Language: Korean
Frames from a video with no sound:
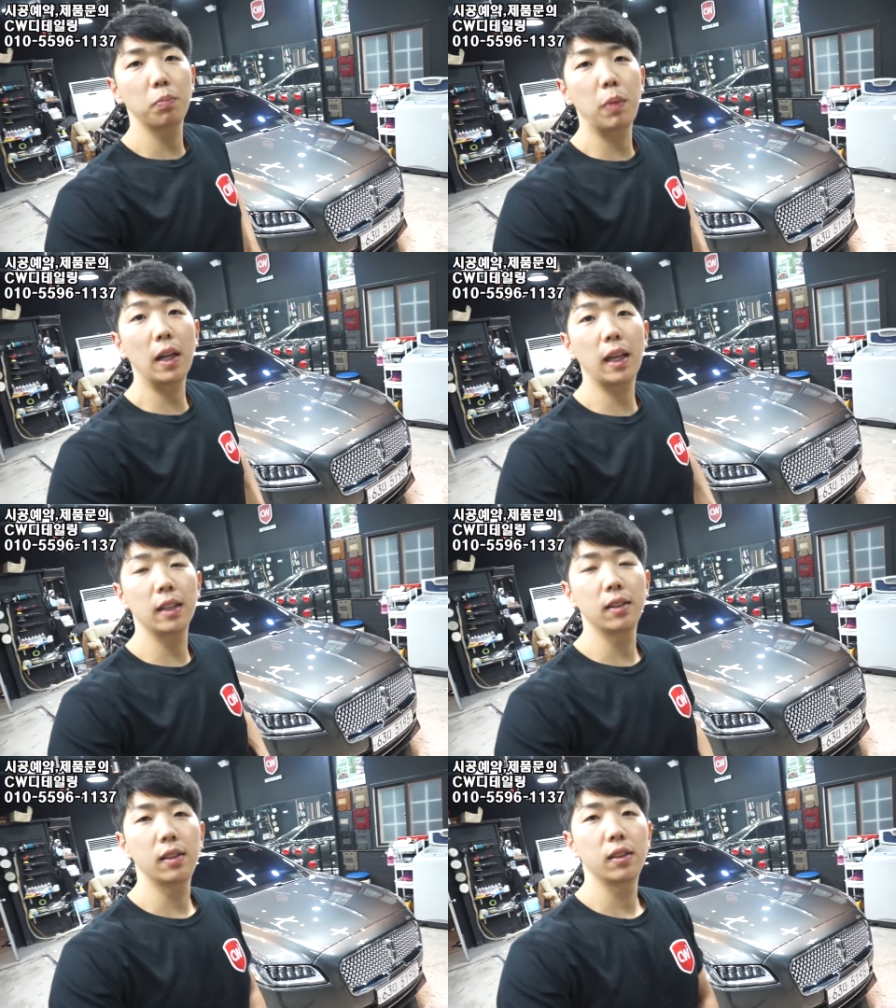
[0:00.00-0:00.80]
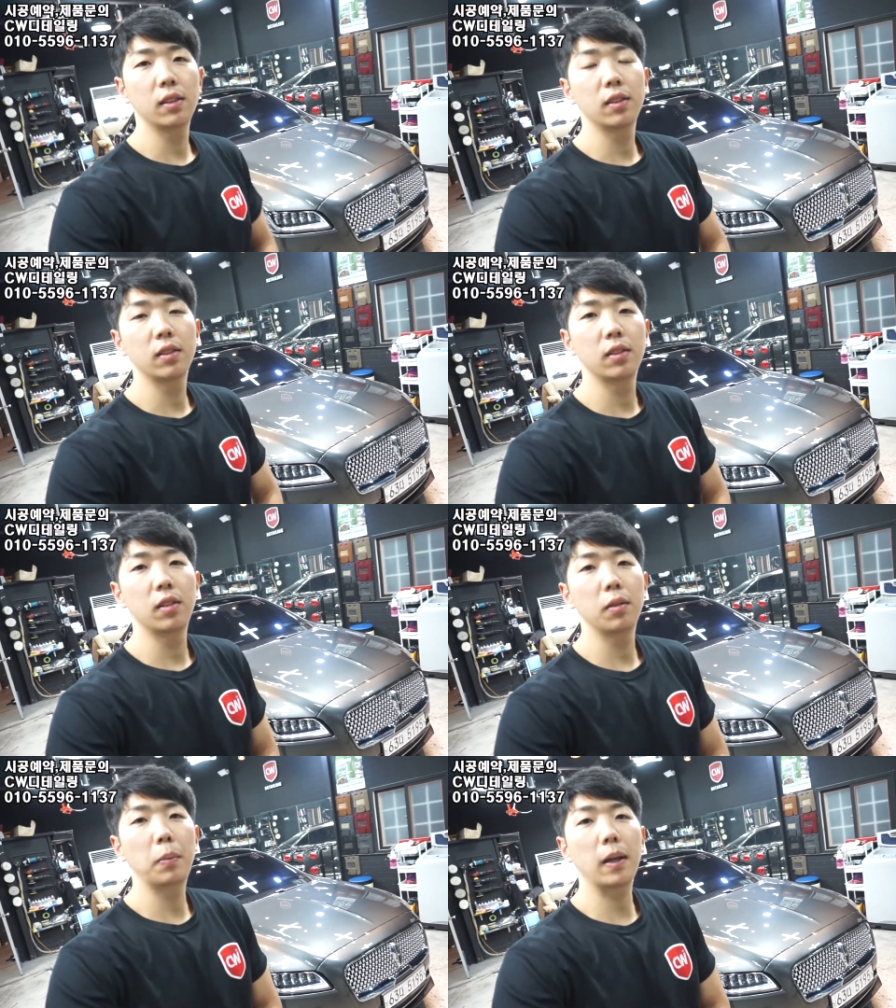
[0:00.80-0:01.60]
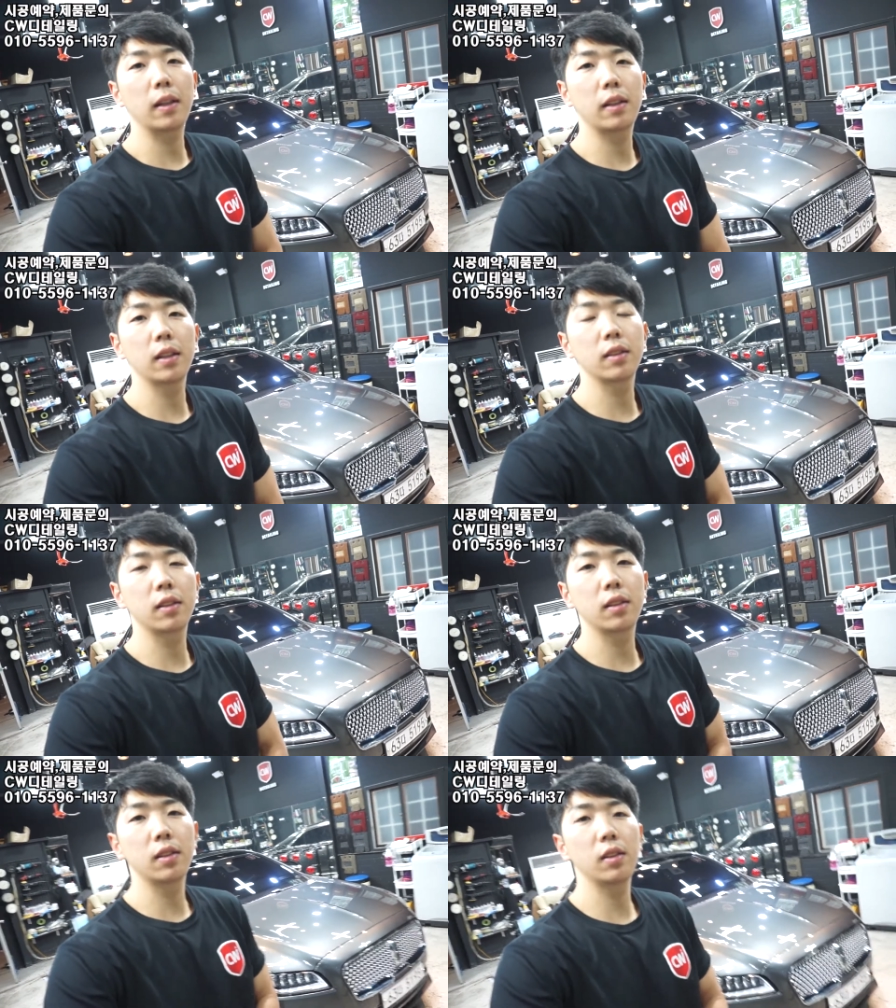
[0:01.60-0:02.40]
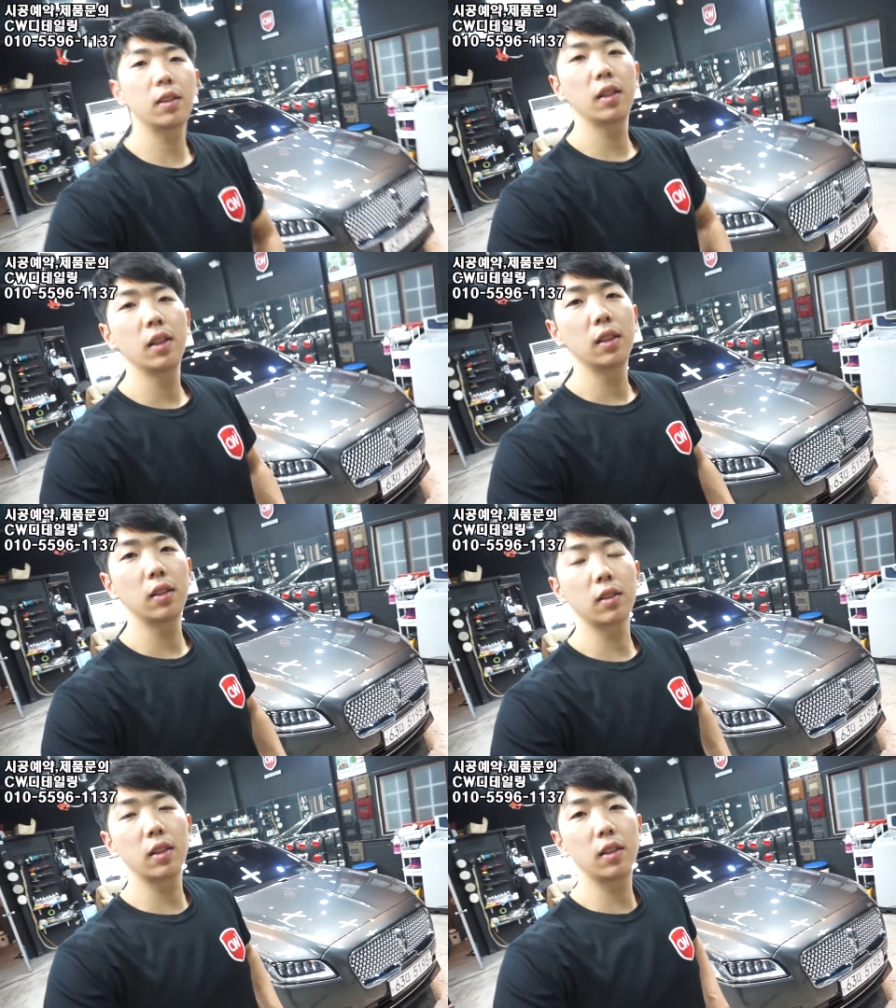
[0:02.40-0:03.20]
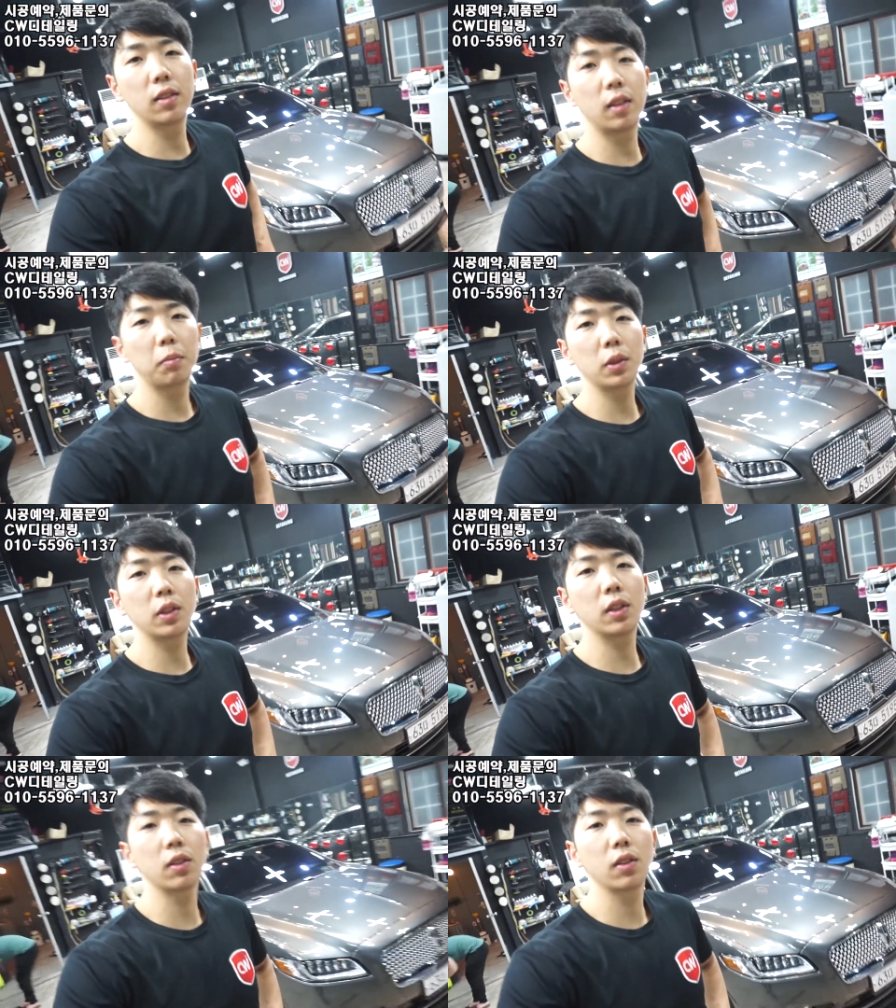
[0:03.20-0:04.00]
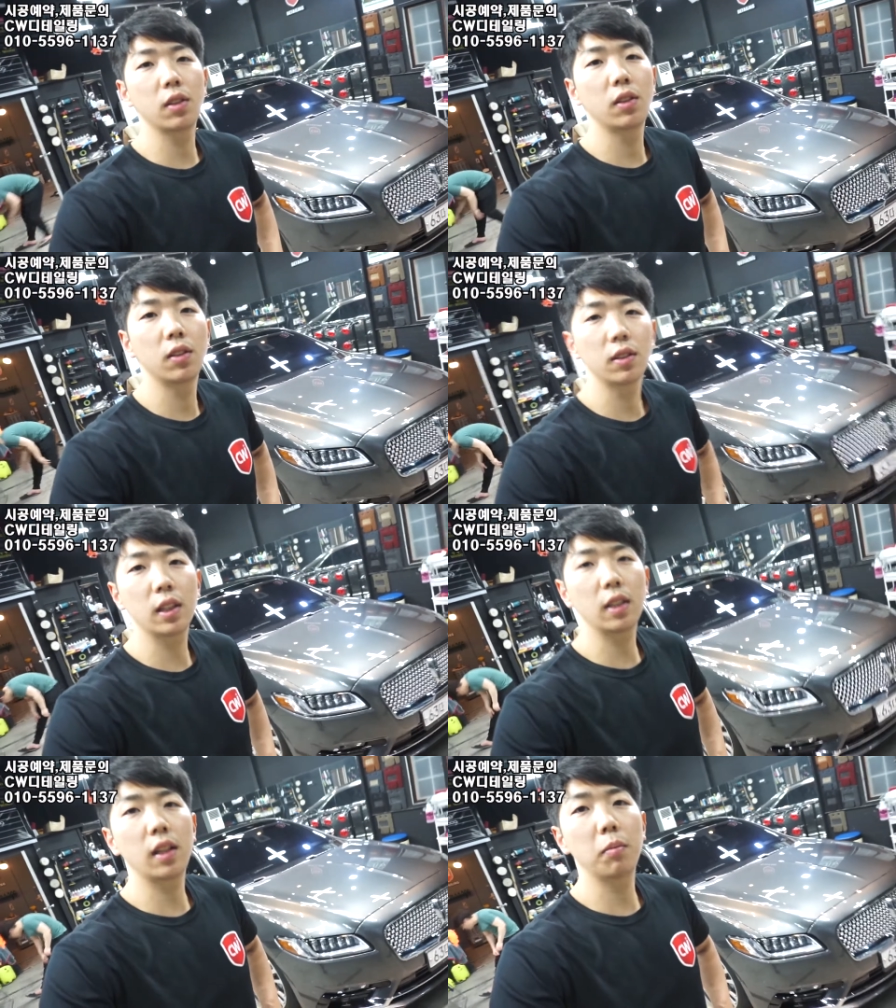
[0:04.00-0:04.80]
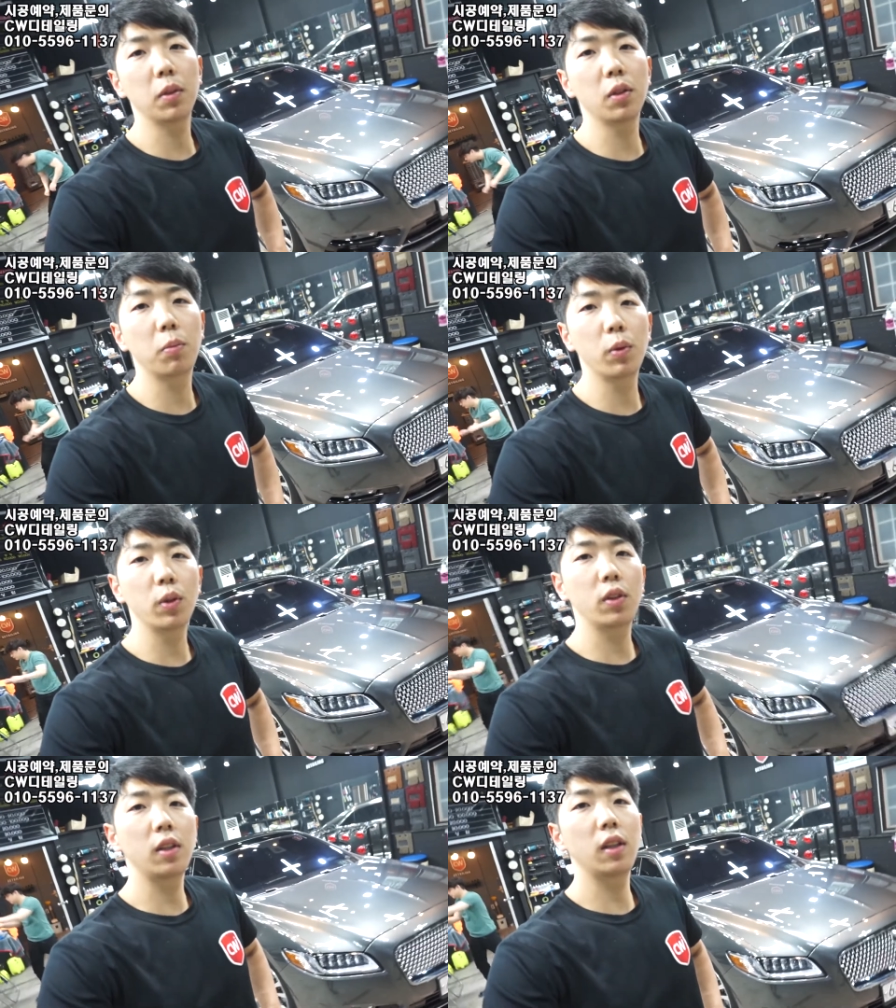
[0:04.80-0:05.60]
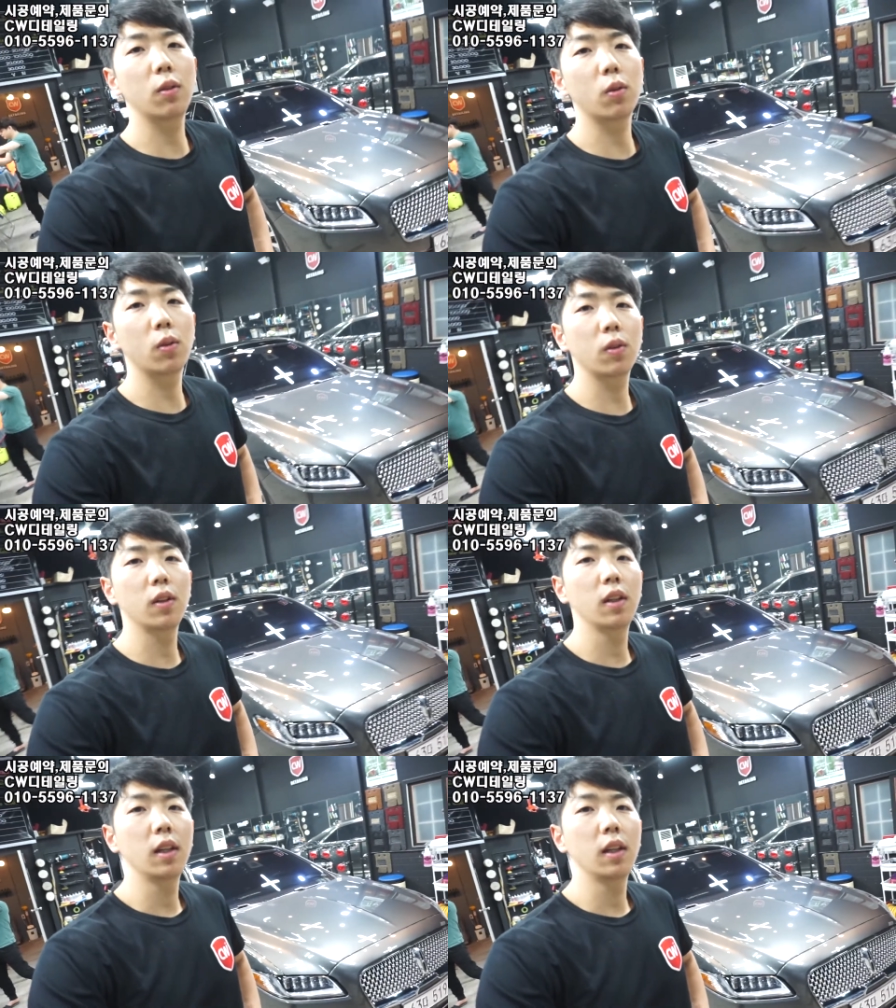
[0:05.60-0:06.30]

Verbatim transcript: 밖에서 어, 바깥에서 영상을 한번 찍어서 차량 한번 더 보여드리도록